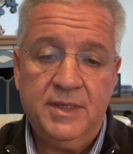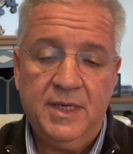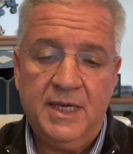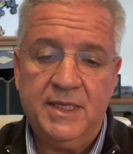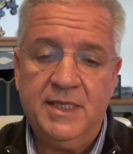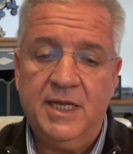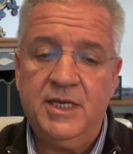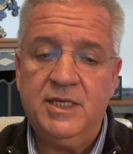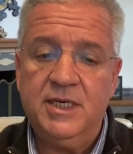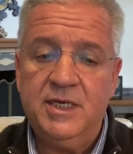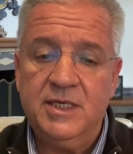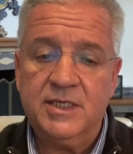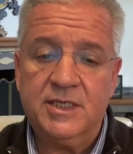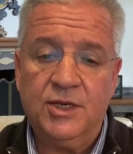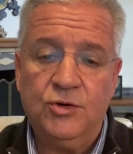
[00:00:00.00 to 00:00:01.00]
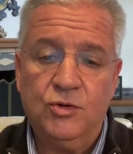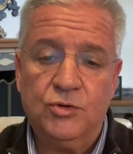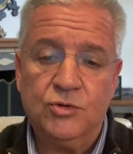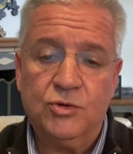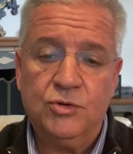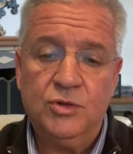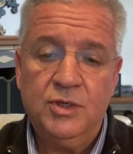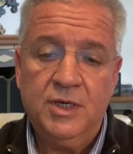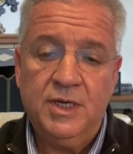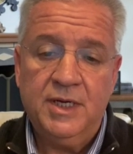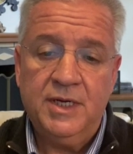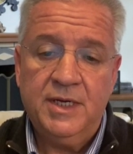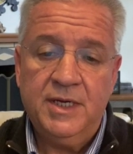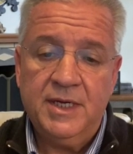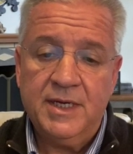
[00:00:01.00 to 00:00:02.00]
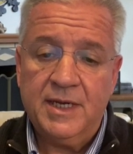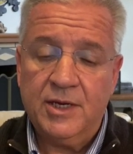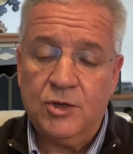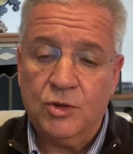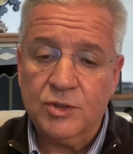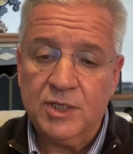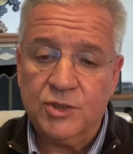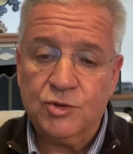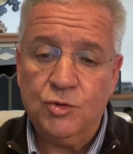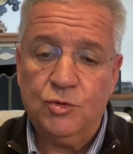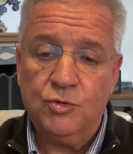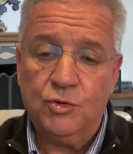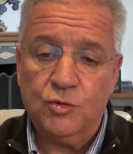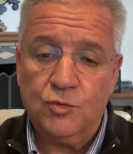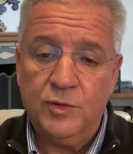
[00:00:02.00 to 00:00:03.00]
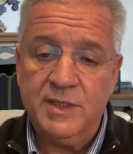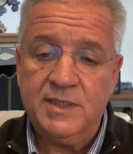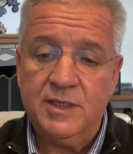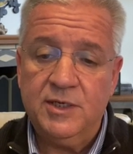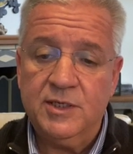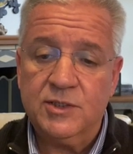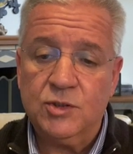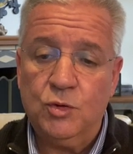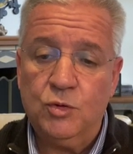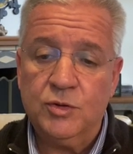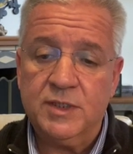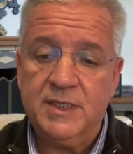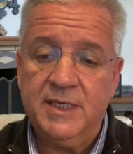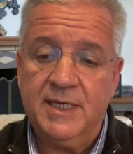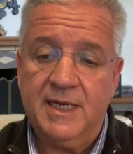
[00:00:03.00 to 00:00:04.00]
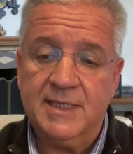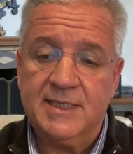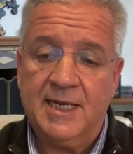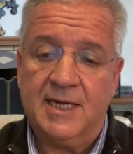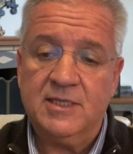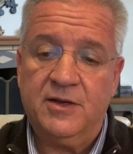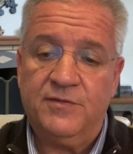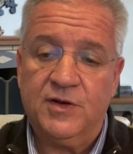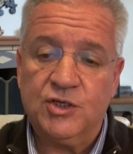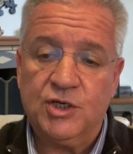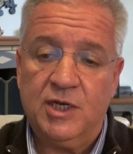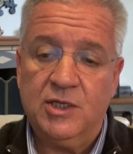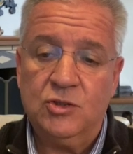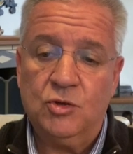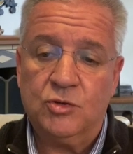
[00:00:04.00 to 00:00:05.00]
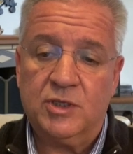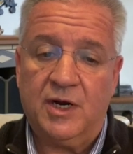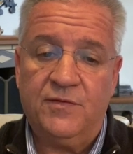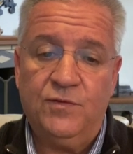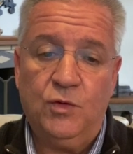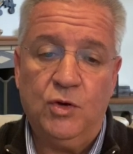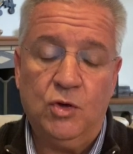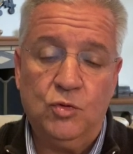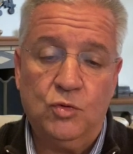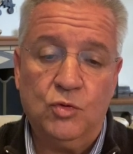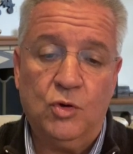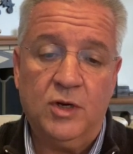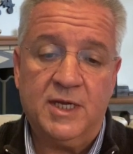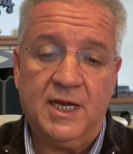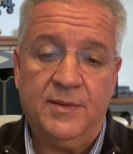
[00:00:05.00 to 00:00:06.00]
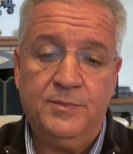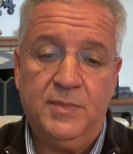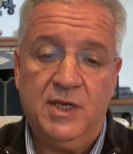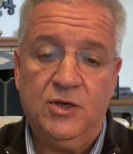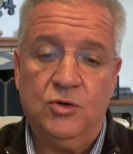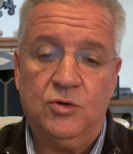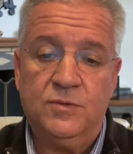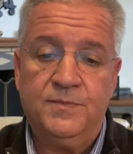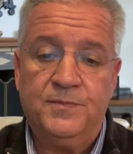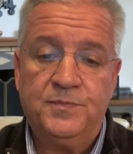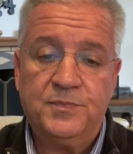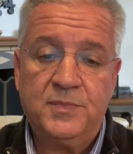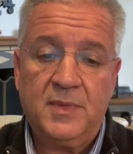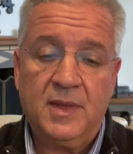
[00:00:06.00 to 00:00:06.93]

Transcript: Ed egli disse loro, Che cosa sono questi discorsi che state facendo tra voi lungo il cammino?